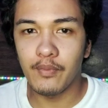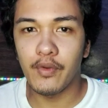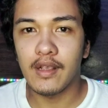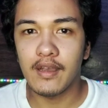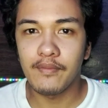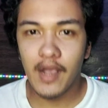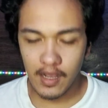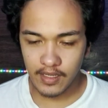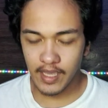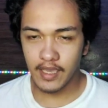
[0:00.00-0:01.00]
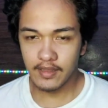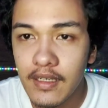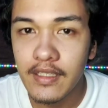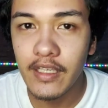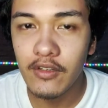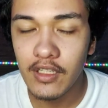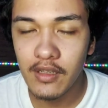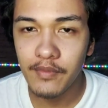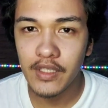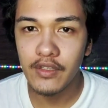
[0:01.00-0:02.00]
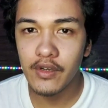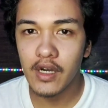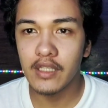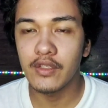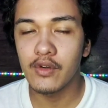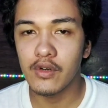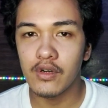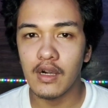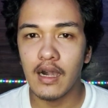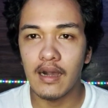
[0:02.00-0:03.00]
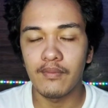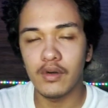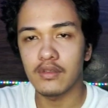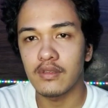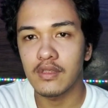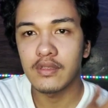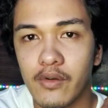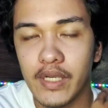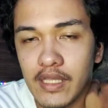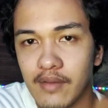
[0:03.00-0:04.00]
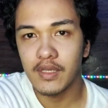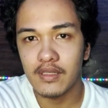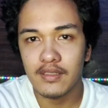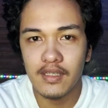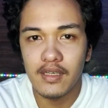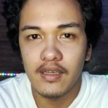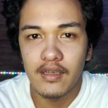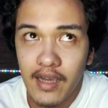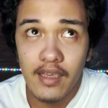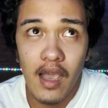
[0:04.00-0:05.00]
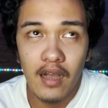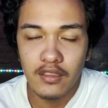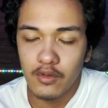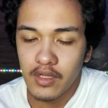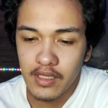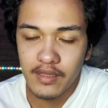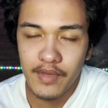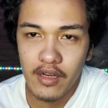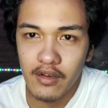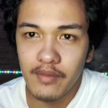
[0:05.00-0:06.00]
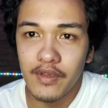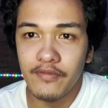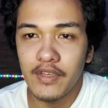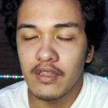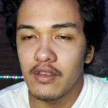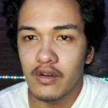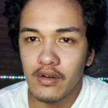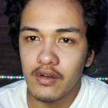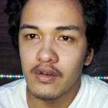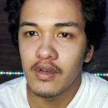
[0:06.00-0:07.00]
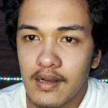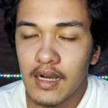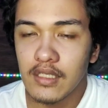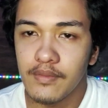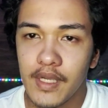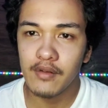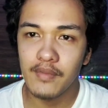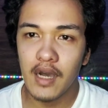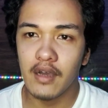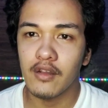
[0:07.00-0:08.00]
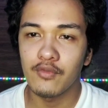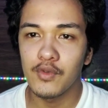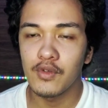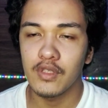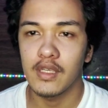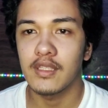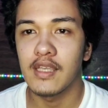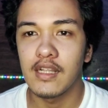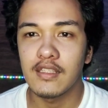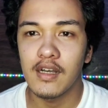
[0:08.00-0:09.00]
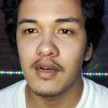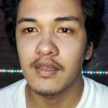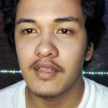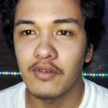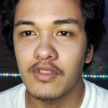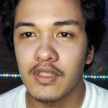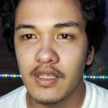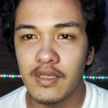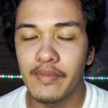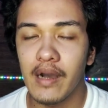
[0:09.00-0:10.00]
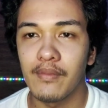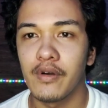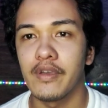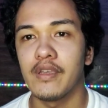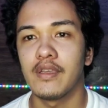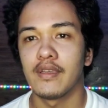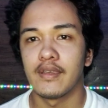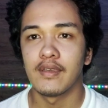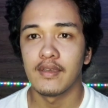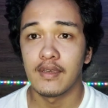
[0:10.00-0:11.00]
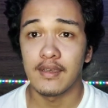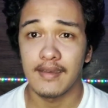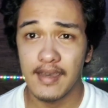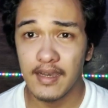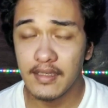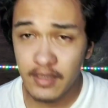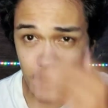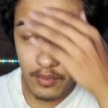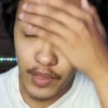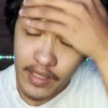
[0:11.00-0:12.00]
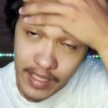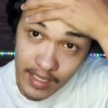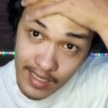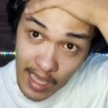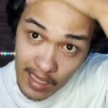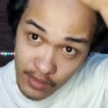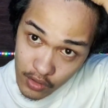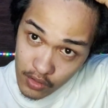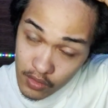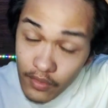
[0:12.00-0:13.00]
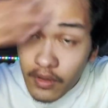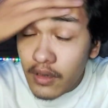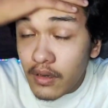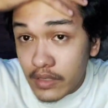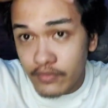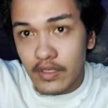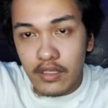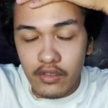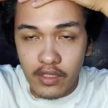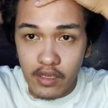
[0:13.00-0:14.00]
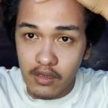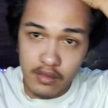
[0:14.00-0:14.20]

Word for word: up? Welcome back again. Hindi ko na na-videohan yung kahapon kauwi namin kasi. Ay actually meron kaming video kaso merong background music dahil sa sounds ni Baboy kaya hindi ko pwedeng i-add yung video na